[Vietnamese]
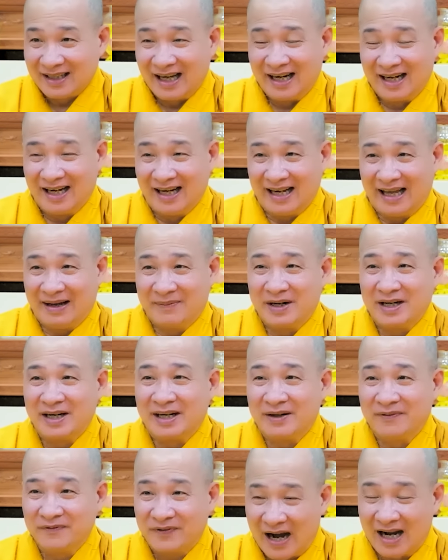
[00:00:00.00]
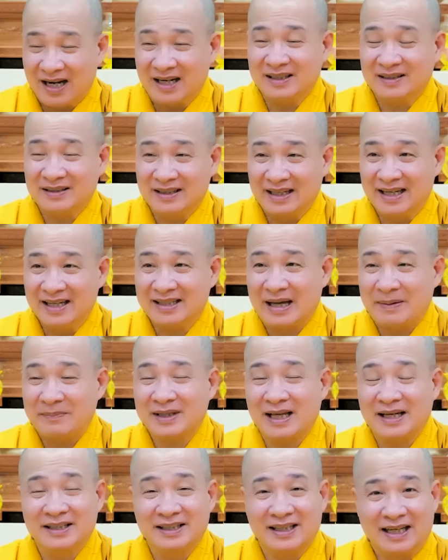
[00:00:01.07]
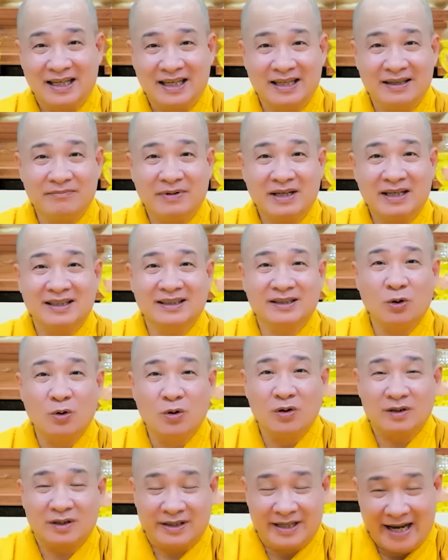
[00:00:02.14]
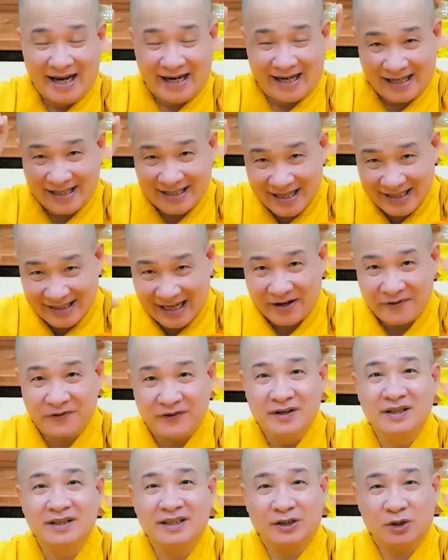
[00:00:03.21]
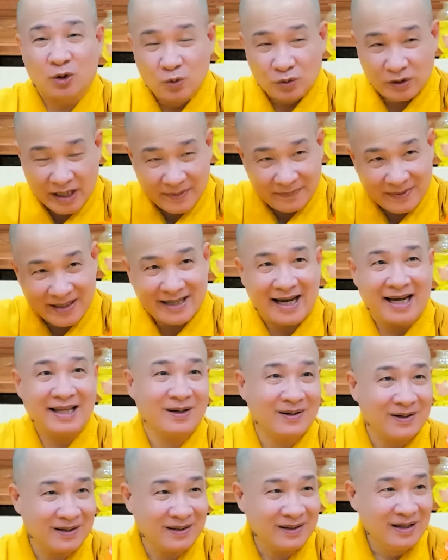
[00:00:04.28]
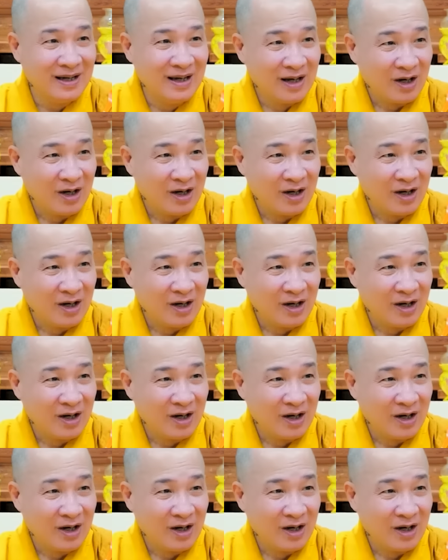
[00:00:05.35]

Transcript: Tịnh là mình niệm Phật để tâm thanh tịnh, mình tu về cảnh giới Tây Phương và tu tiếp để giải thoát.